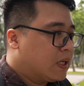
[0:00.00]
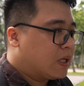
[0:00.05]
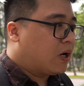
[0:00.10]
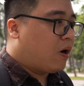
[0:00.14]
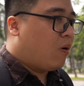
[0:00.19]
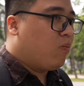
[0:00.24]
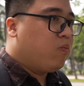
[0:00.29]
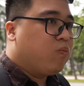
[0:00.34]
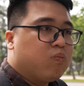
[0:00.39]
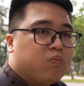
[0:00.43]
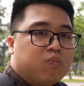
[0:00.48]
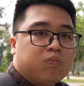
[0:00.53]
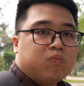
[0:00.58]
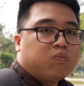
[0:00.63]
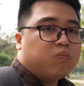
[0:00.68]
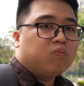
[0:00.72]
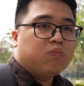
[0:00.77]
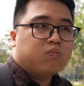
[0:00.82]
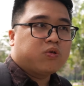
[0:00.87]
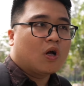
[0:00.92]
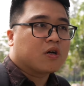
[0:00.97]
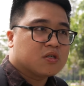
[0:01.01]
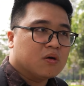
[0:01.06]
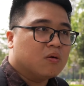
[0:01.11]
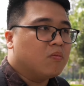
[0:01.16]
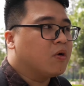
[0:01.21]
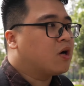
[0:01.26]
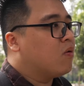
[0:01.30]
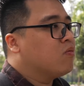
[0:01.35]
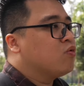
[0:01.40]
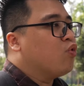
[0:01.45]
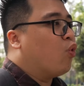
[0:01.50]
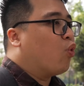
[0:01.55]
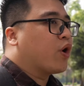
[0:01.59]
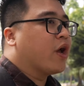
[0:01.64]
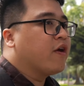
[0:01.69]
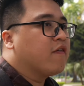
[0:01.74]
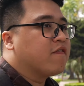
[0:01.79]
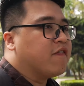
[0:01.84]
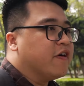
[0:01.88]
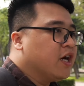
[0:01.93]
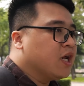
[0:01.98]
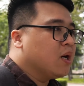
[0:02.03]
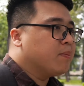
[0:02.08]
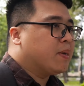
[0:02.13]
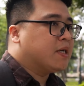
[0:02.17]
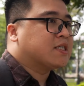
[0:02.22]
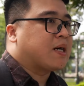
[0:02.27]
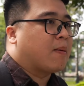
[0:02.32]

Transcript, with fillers: không thực sự mình không đủ kinh phí để mình